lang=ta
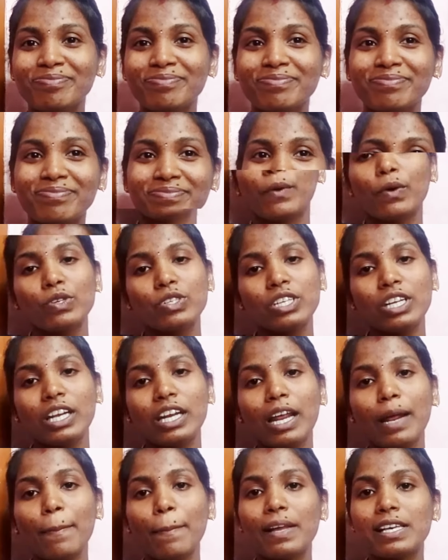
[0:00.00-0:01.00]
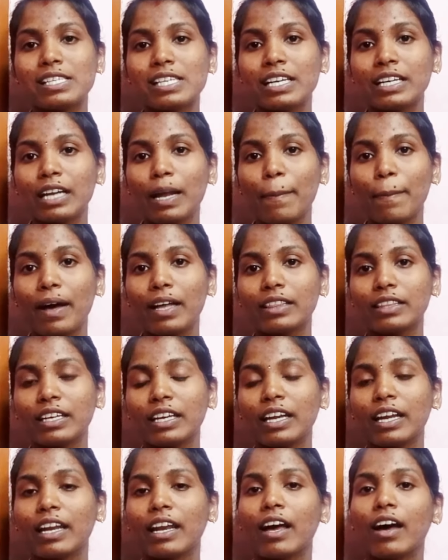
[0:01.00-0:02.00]
இந்த போஸ்டீரியர் பிளசண்டா
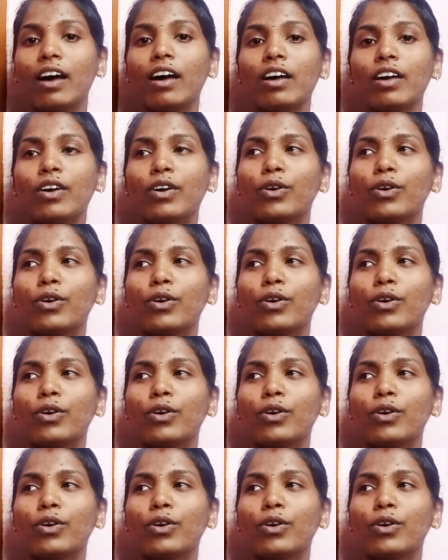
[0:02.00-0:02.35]
பார்த்தீங்கன்னா